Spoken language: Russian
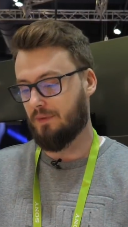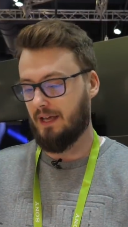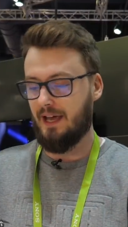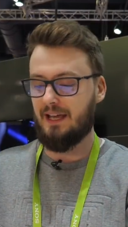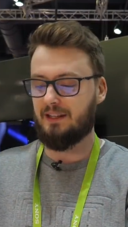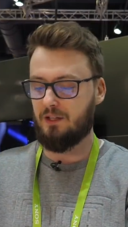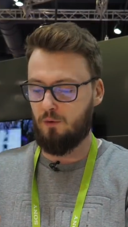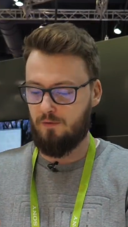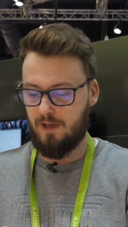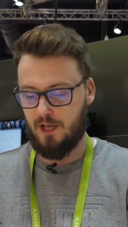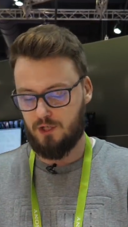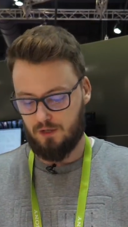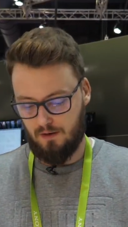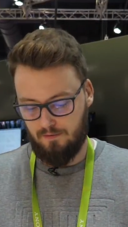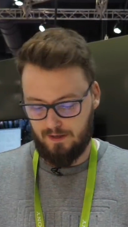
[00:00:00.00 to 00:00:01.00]
Эту
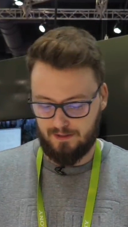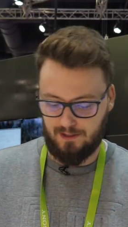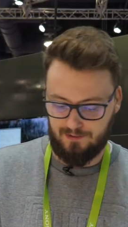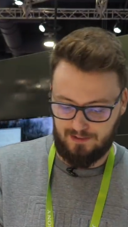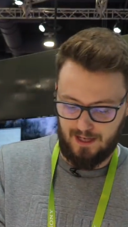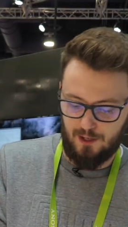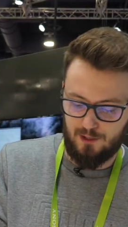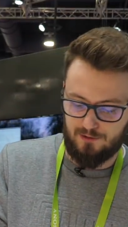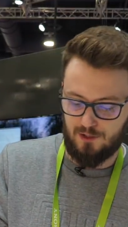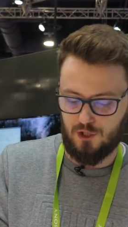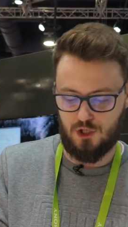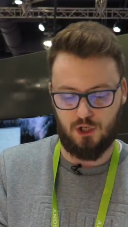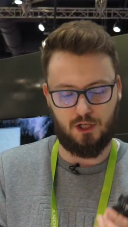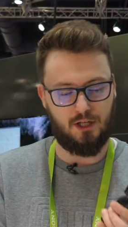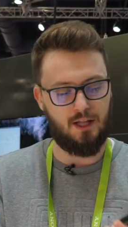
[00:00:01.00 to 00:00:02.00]
вещь вы достаете
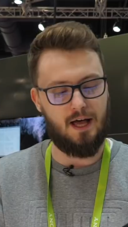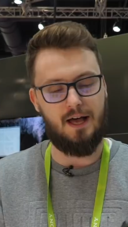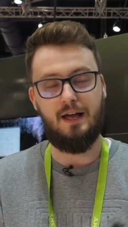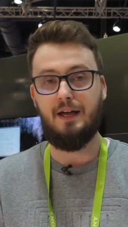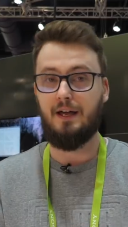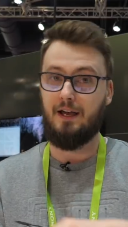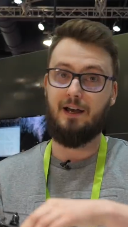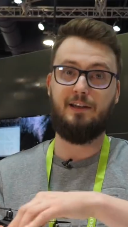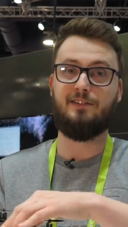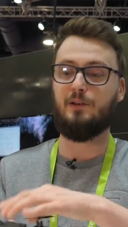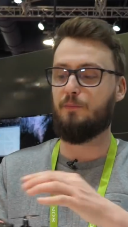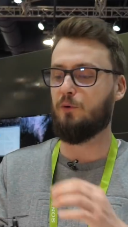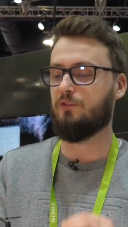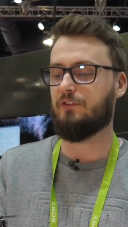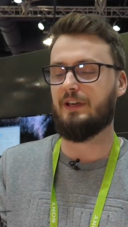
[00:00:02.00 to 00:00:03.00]
из чехла,
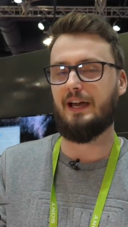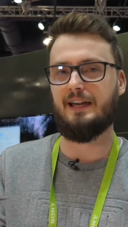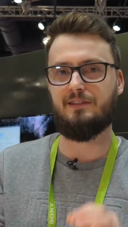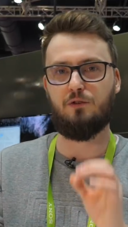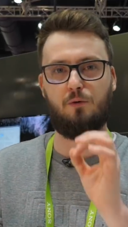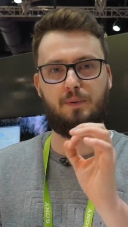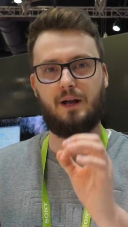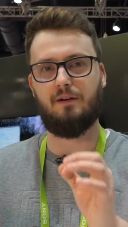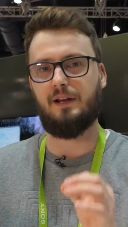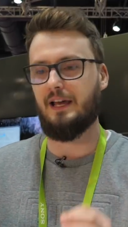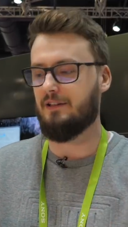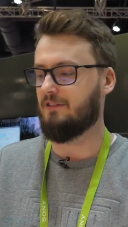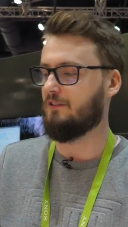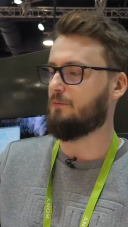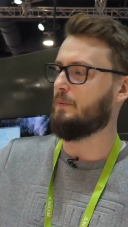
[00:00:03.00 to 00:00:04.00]
запускаете,
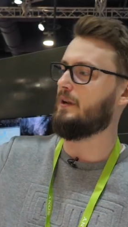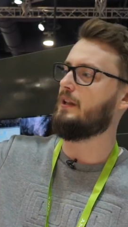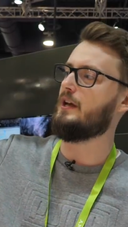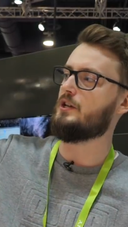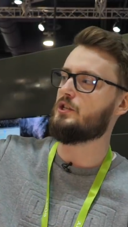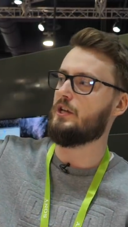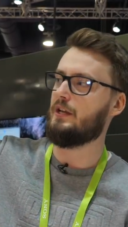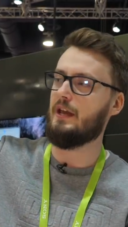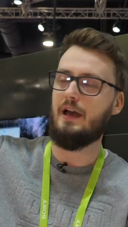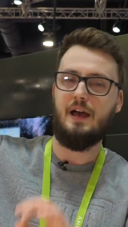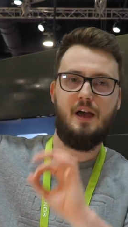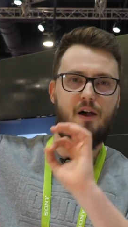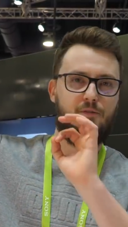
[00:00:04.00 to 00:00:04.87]
управляете из приложения,